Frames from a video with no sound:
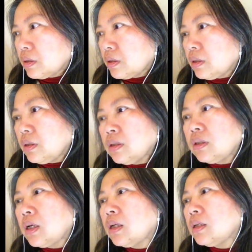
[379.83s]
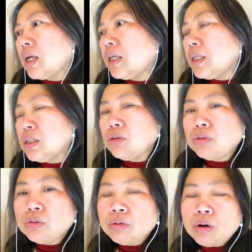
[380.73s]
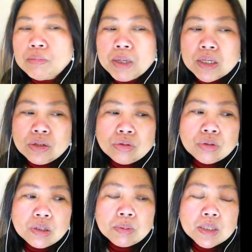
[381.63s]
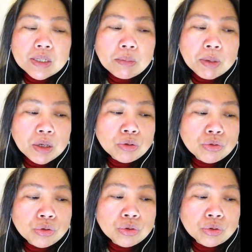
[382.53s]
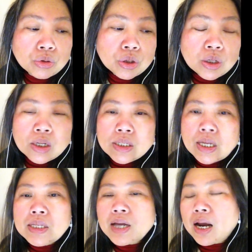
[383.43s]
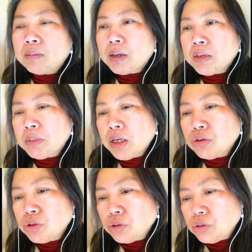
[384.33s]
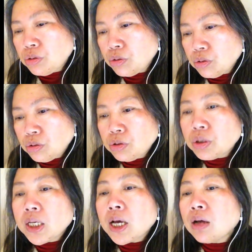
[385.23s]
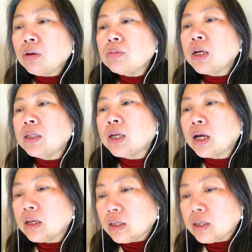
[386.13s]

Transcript: 很严。那那你就后面就基本上没有去挣扎了嘛？你没有去去对抗共产党，